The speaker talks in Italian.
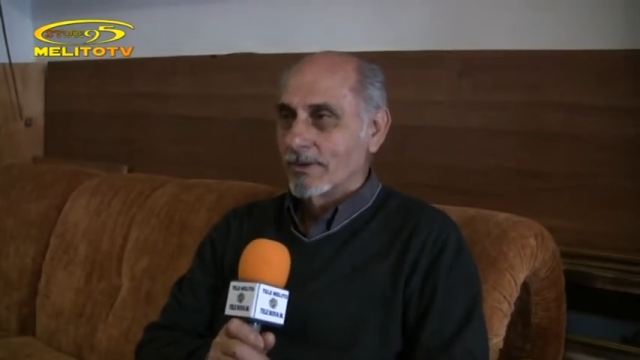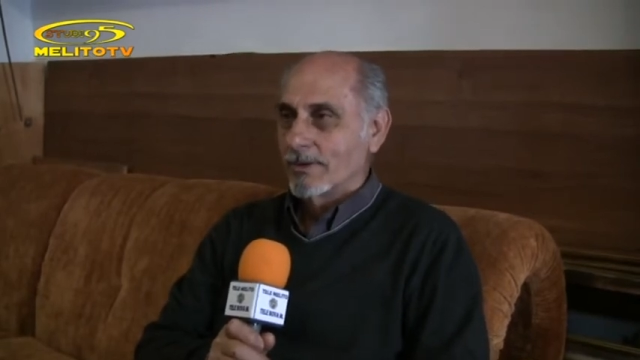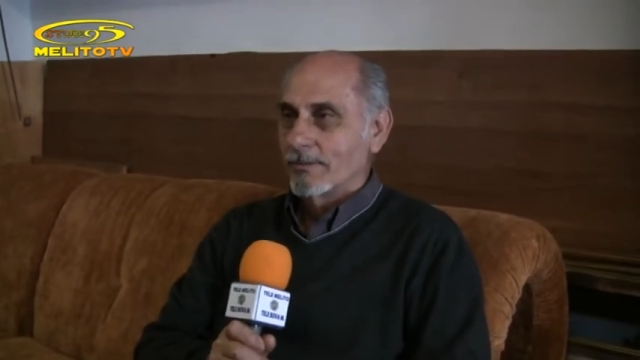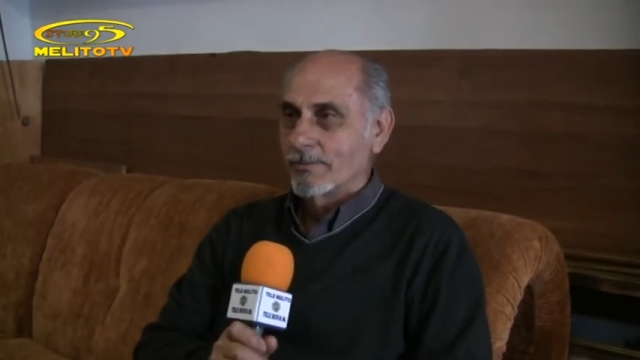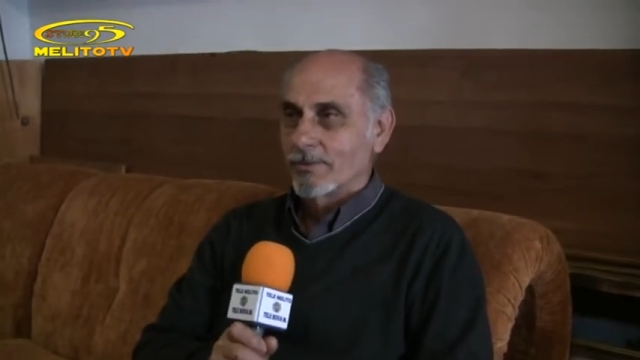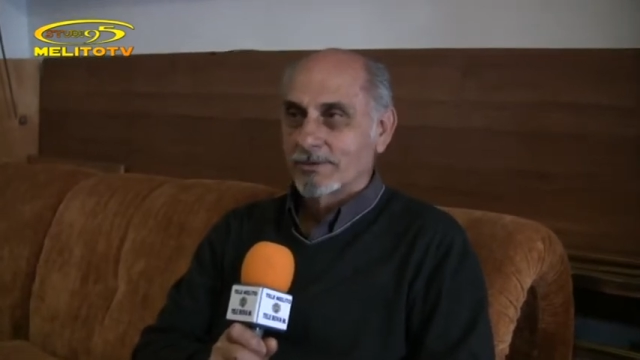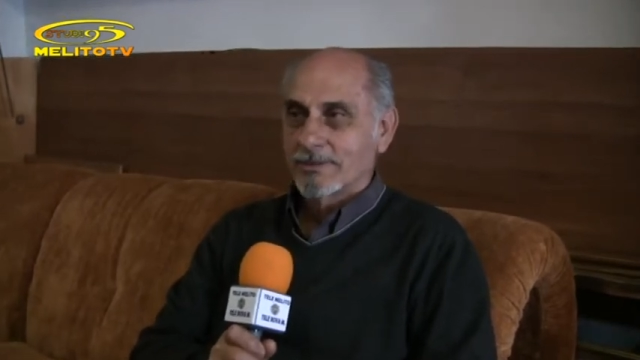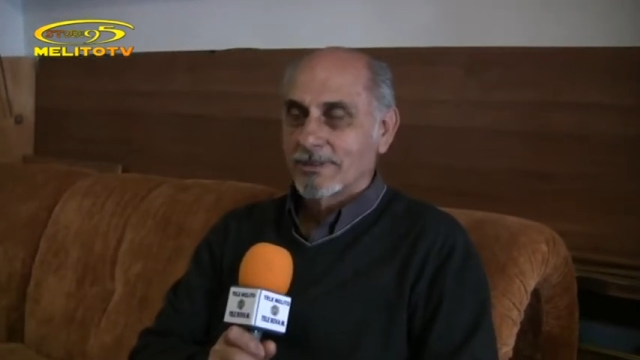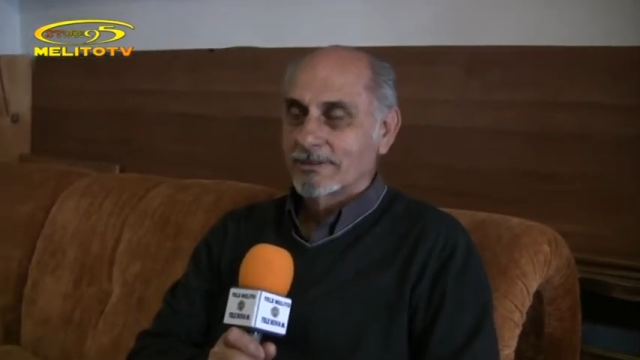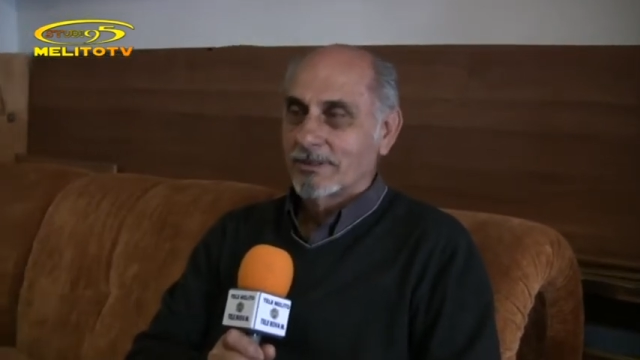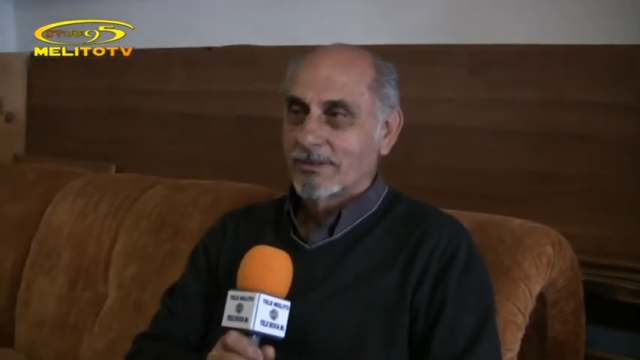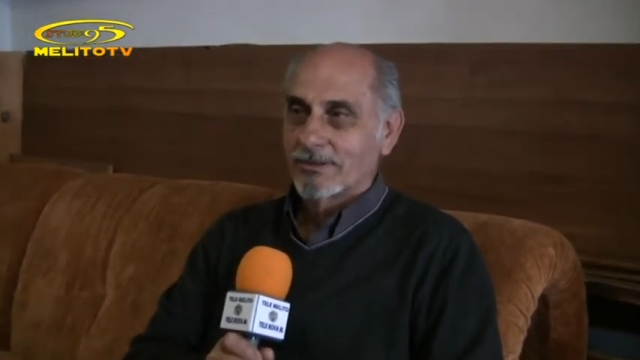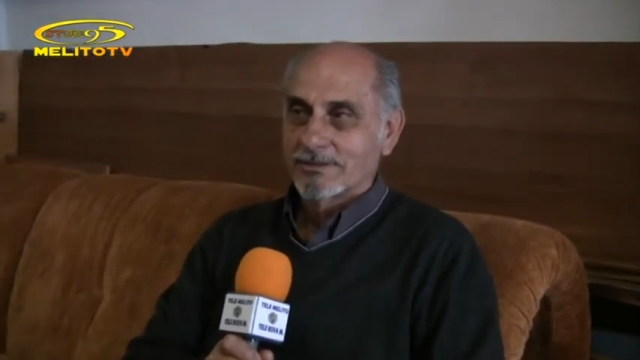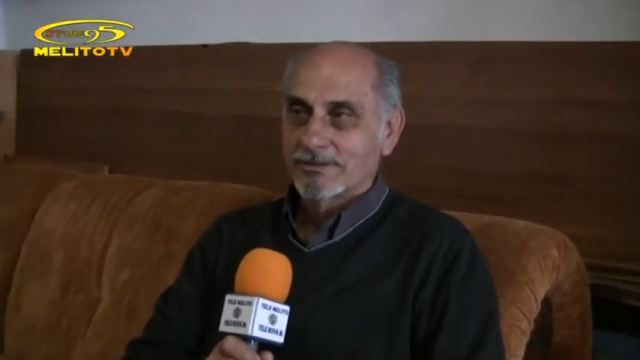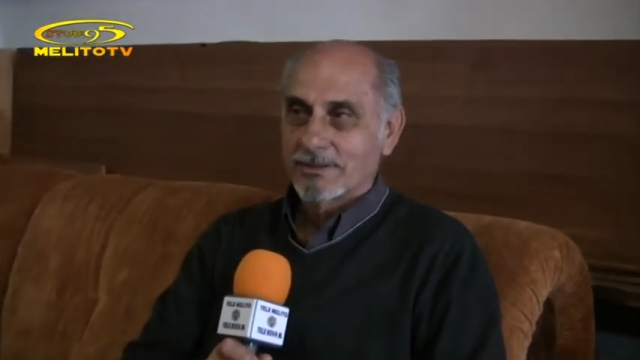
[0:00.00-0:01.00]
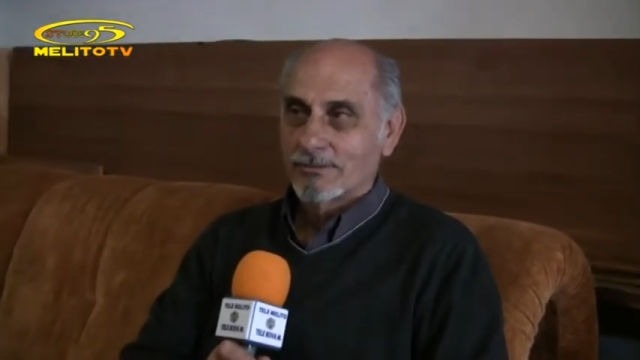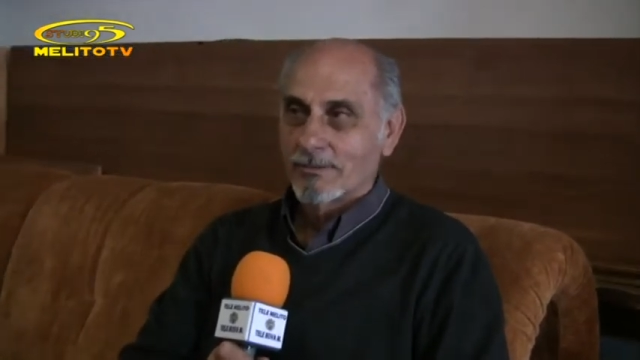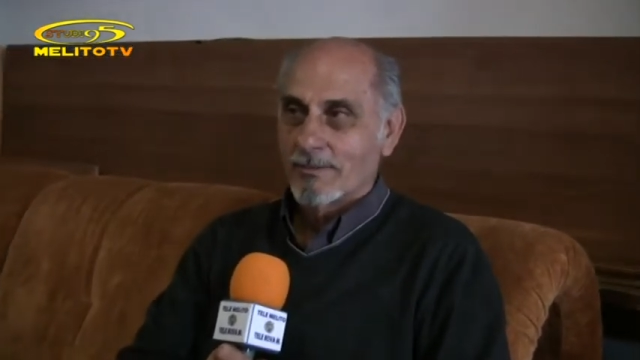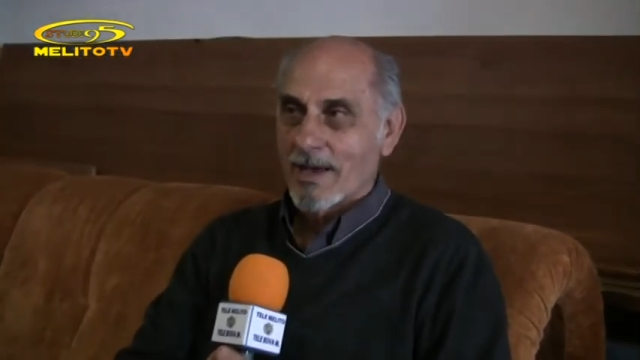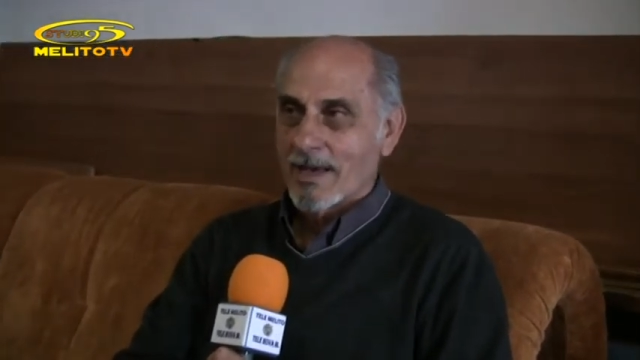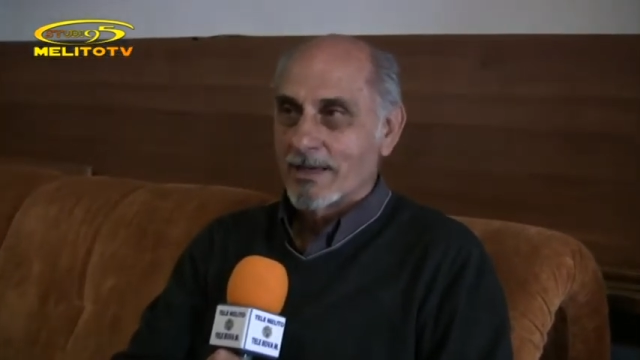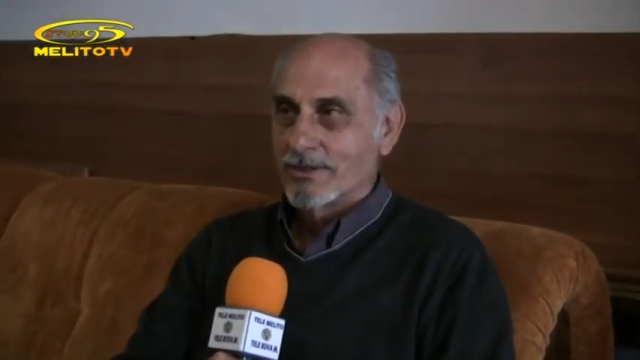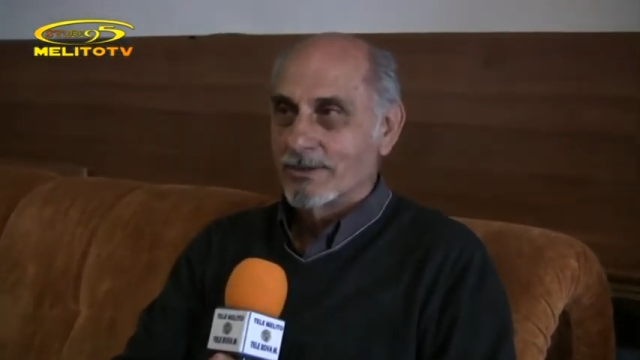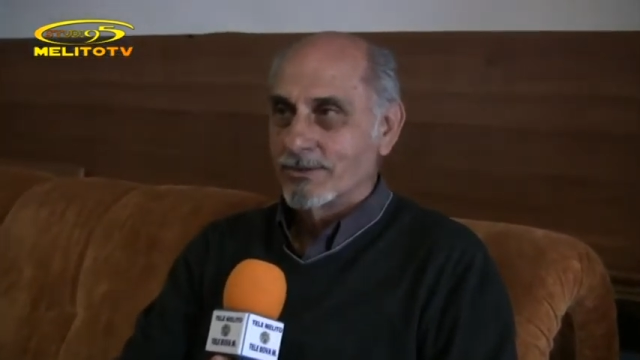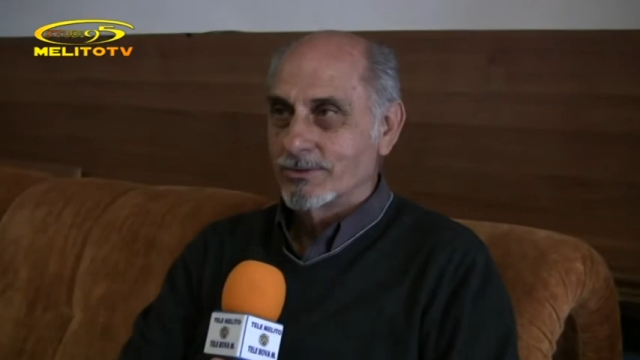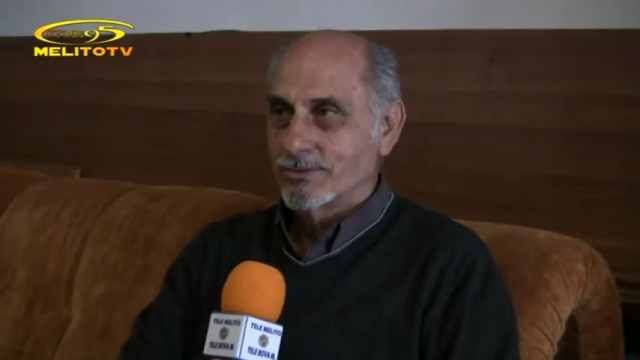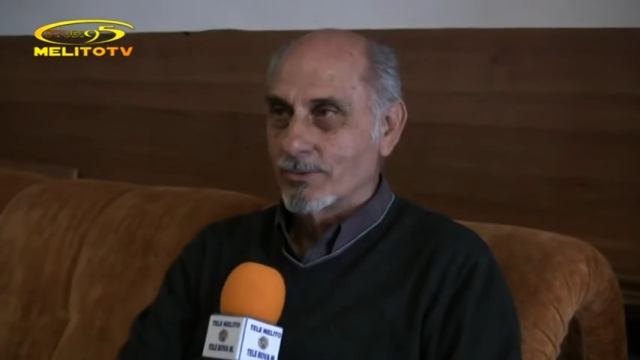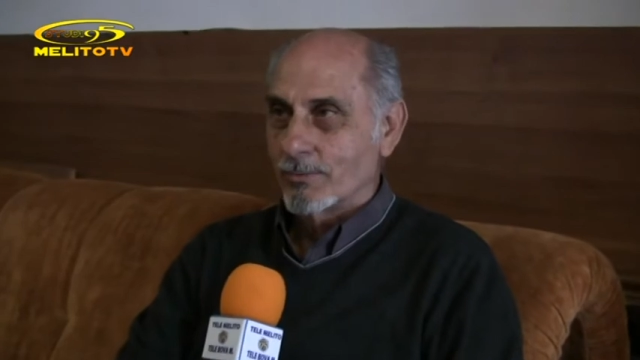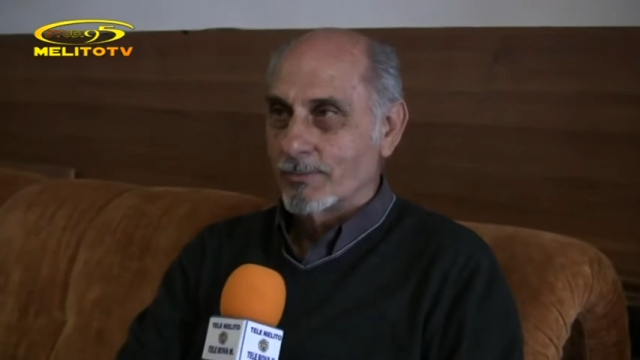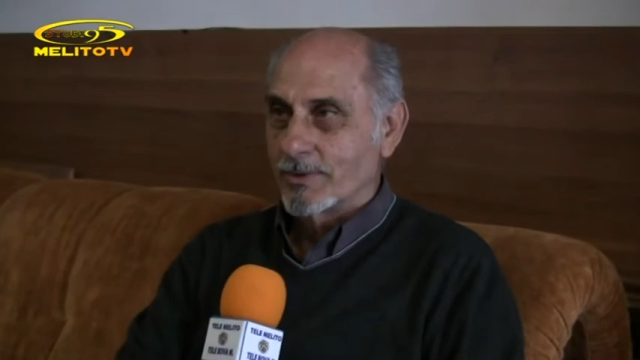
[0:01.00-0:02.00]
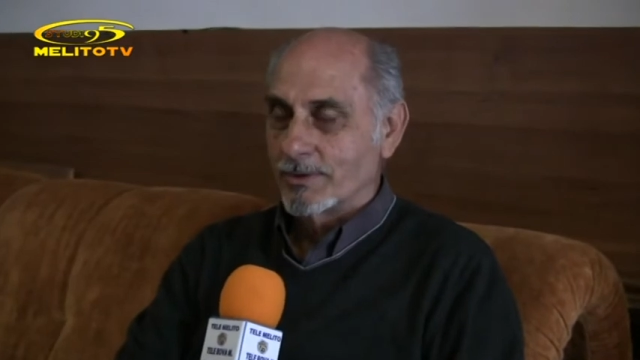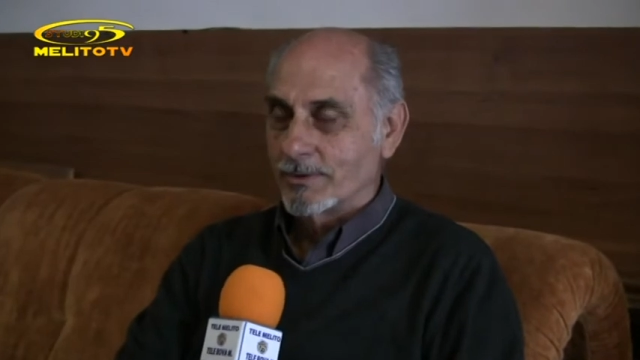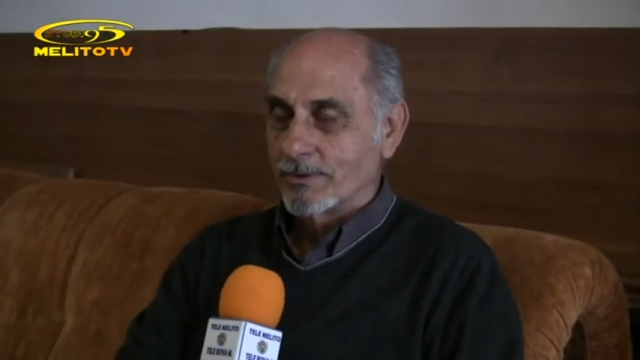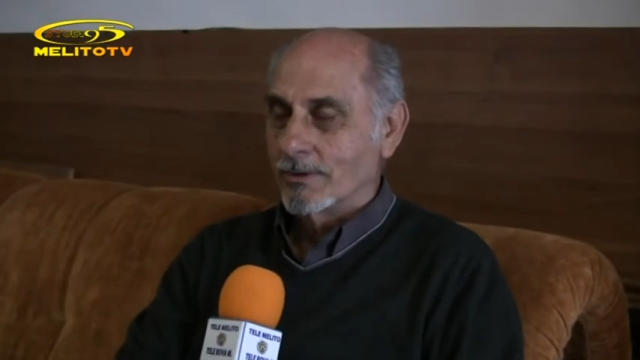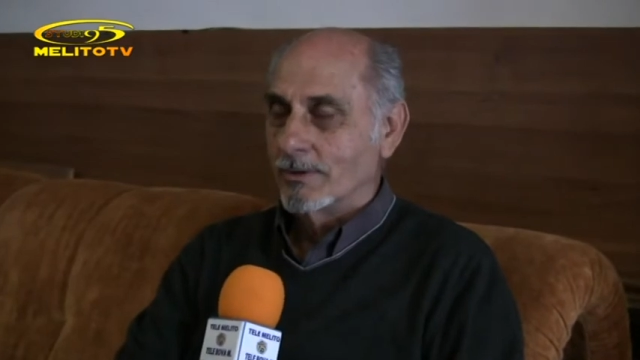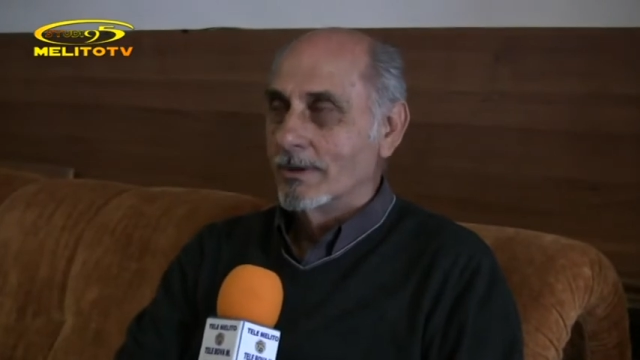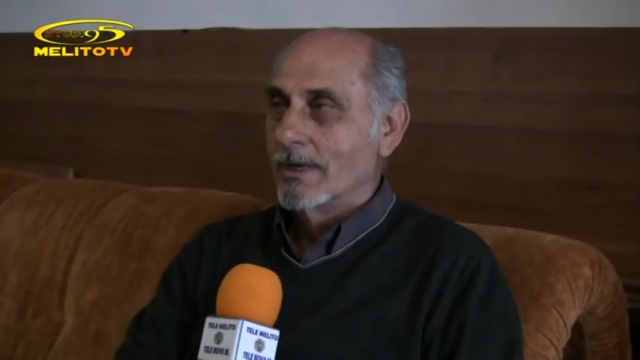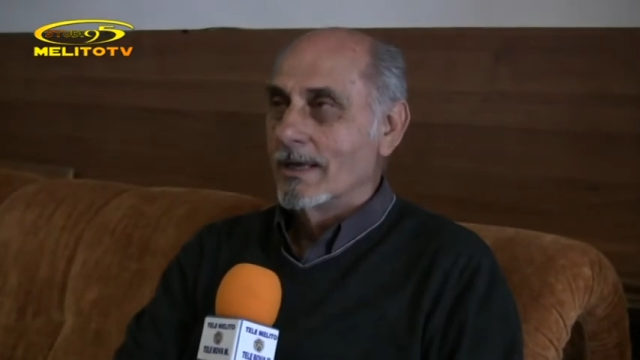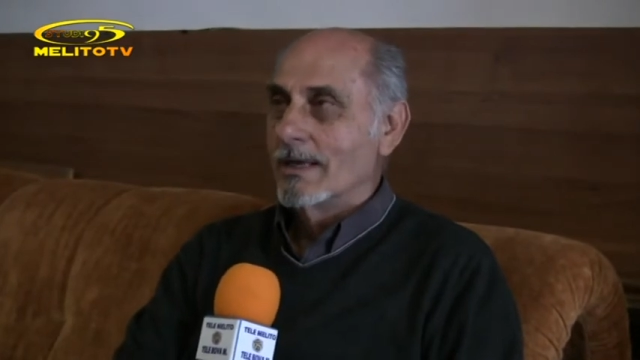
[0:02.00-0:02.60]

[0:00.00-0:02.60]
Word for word: importante e non è stato mai eh, sopito.